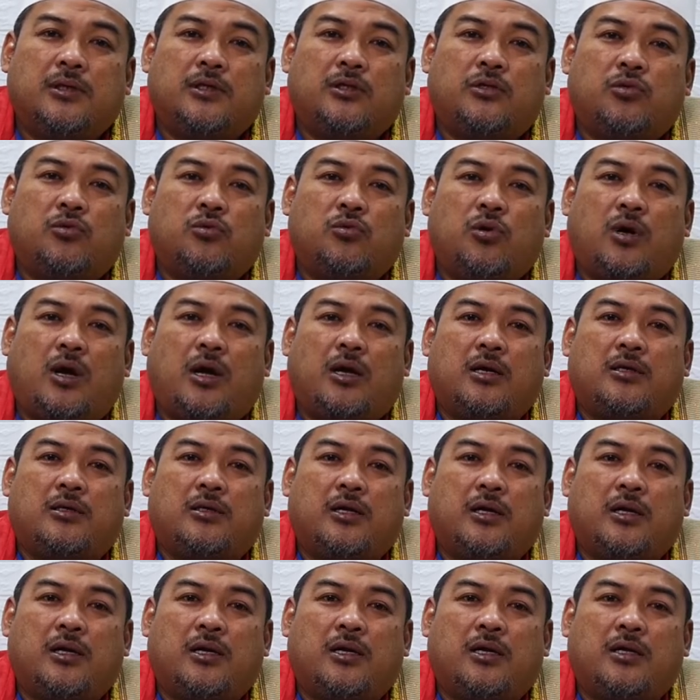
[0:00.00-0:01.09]
itu
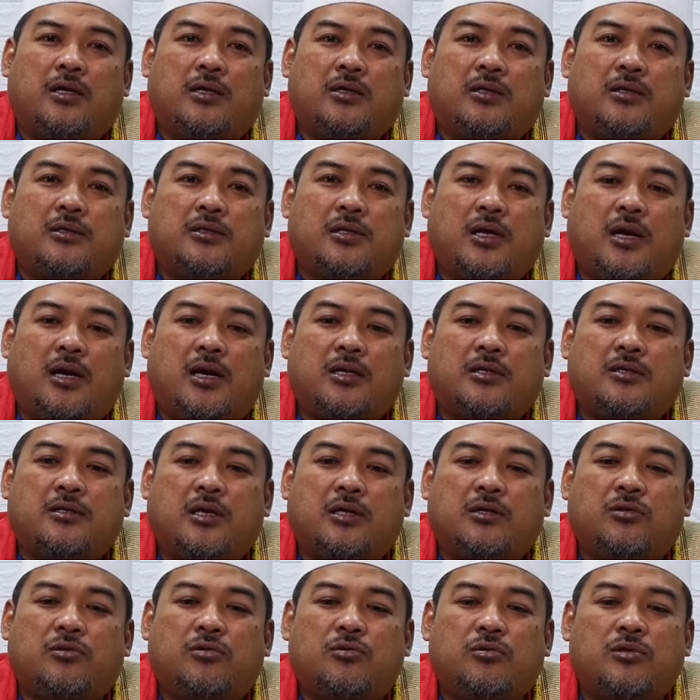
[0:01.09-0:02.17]
ada salah
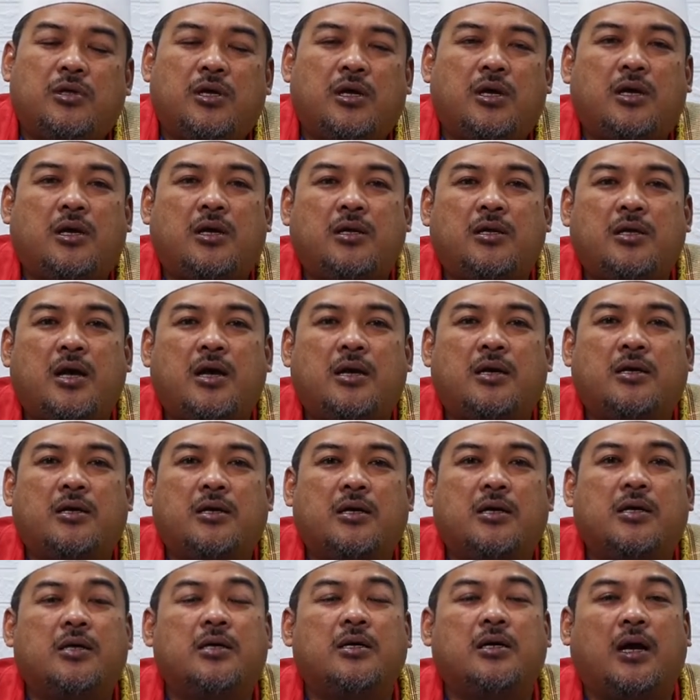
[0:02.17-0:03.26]
satunya yang
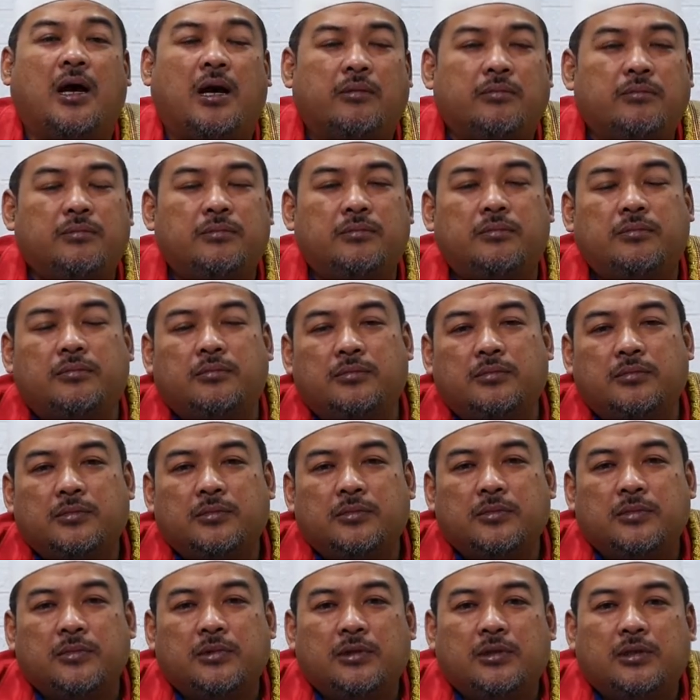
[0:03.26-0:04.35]
keenam.
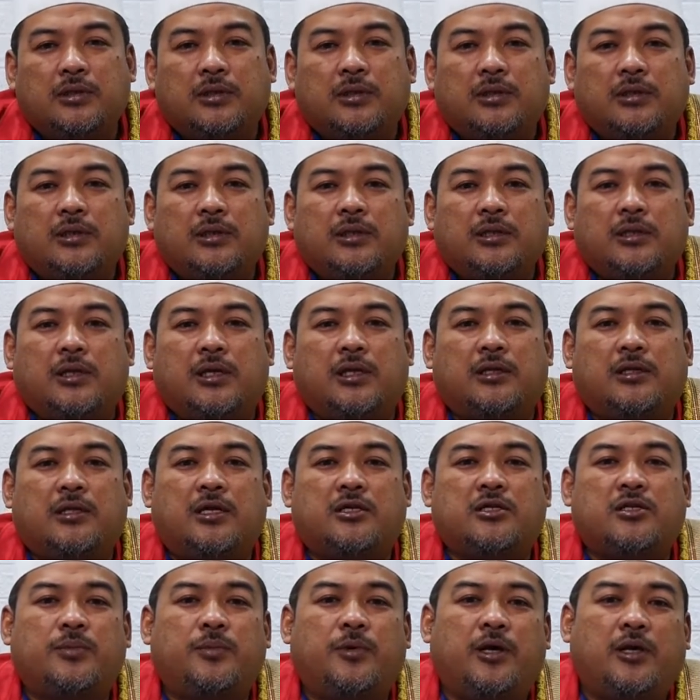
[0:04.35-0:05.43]

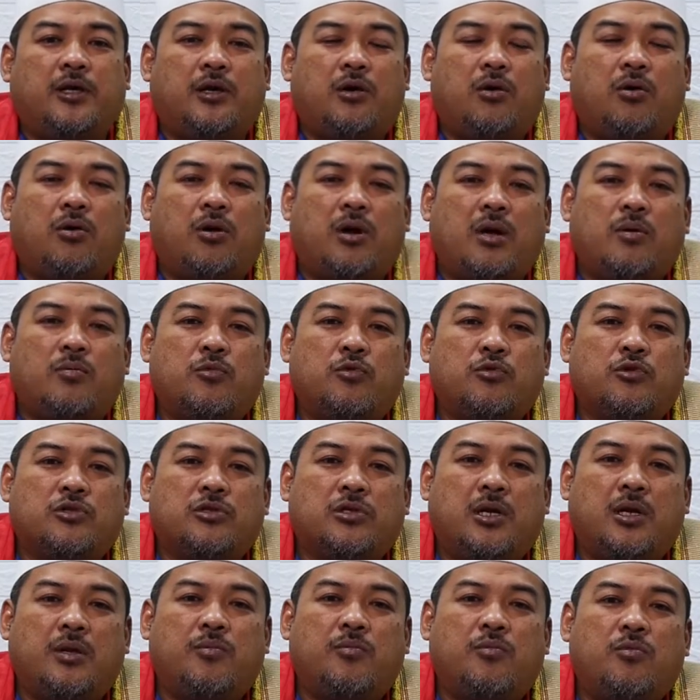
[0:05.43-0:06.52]
Kita sebagai orang
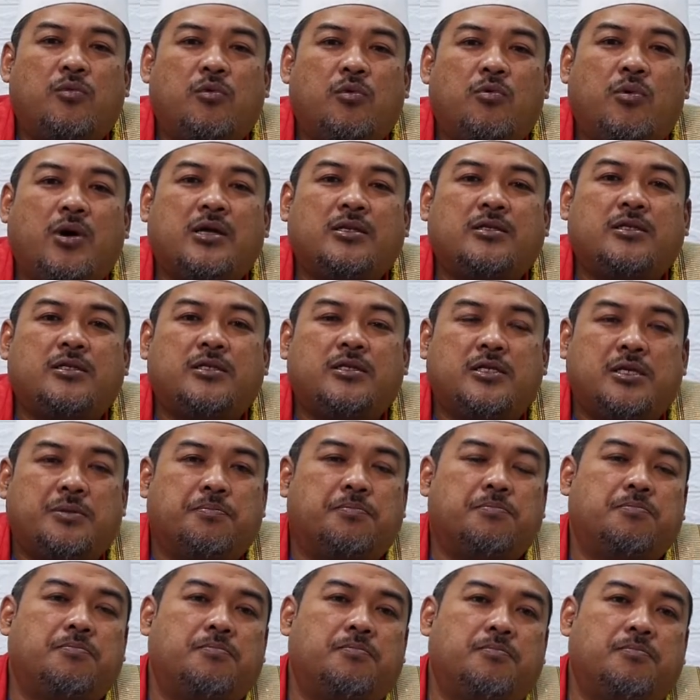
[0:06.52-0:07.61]
muslim wajib
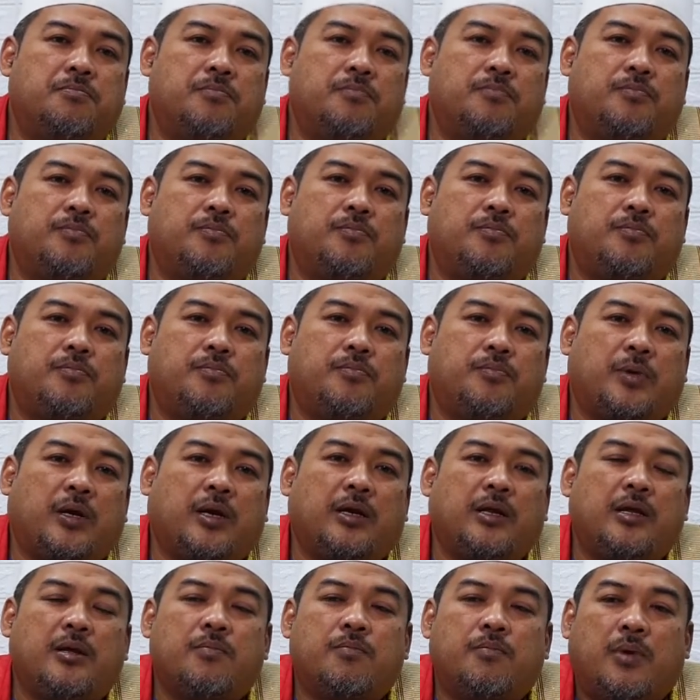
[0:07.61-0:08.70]

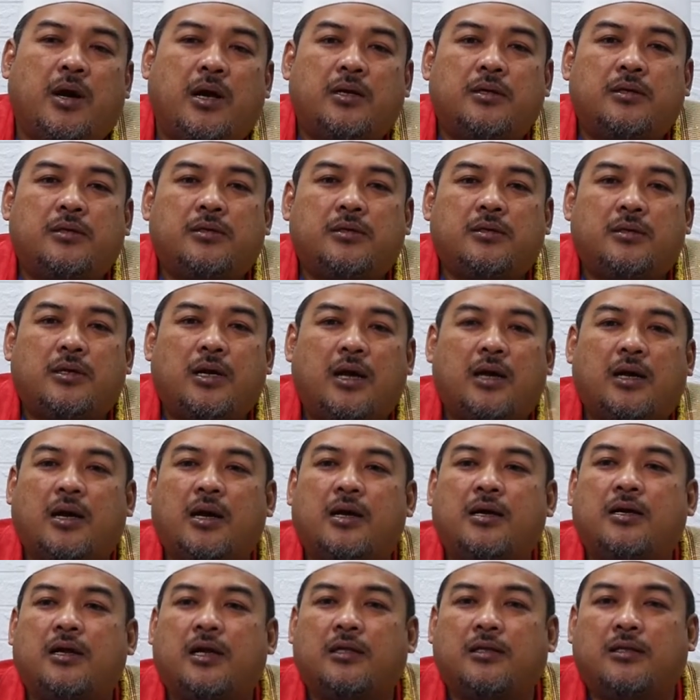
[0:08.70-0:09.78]
beriman
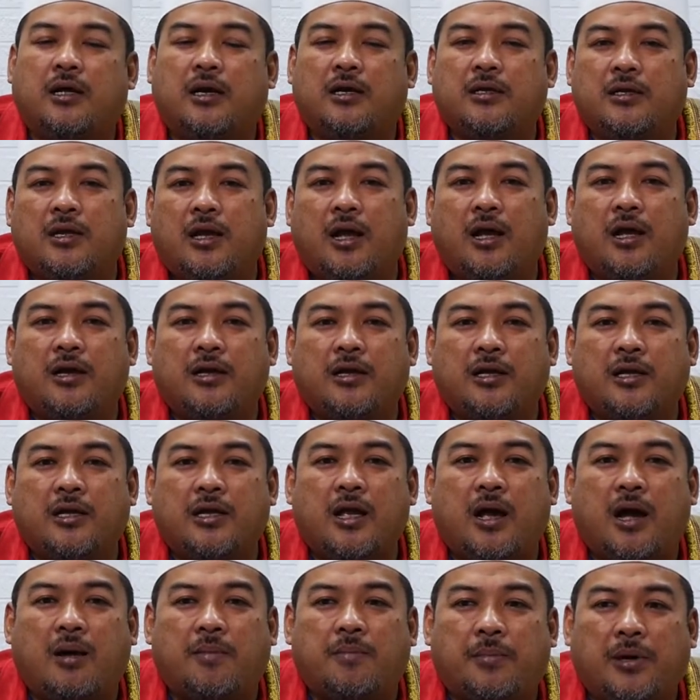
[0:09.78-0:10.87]
akan datangnya hari
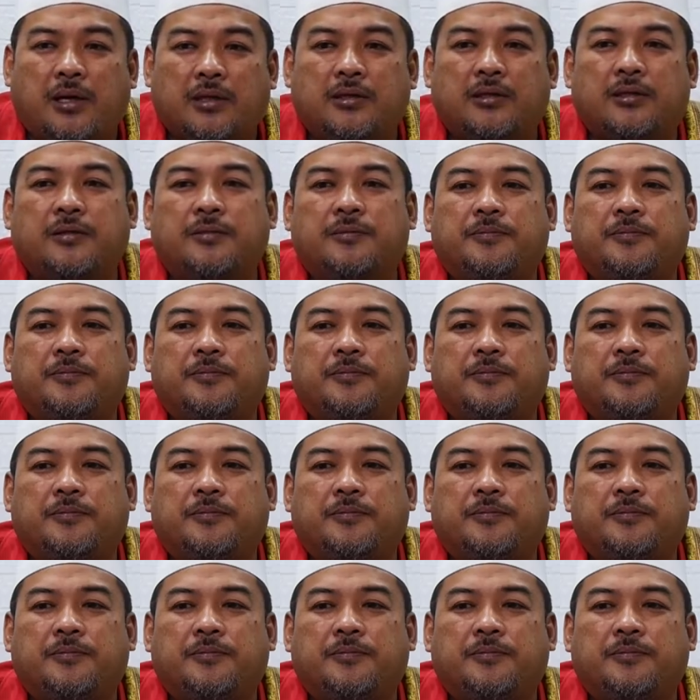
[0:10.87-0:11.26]
kiamat.